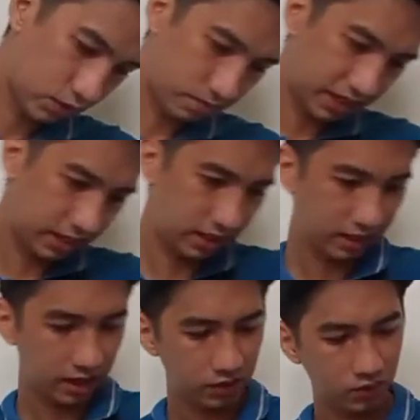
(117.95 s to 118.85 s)
So,
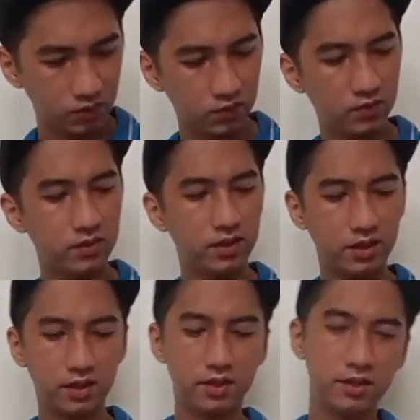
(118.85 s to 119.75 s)
makikita nyo,
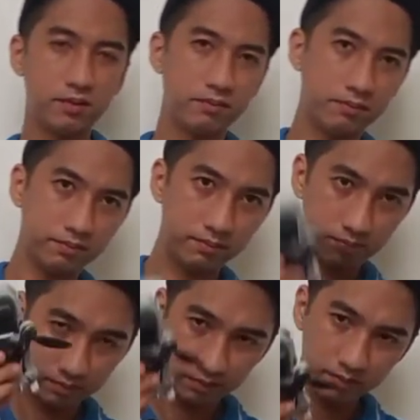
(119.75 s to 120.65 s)
um,
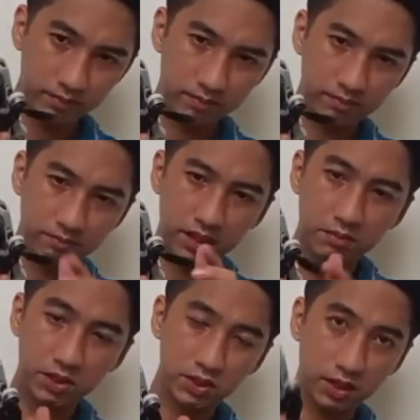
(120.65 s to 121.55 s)
yun
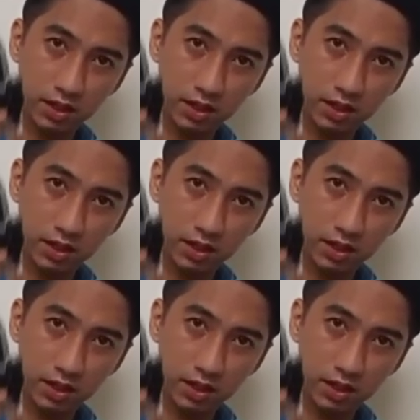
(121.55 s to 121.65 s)
naman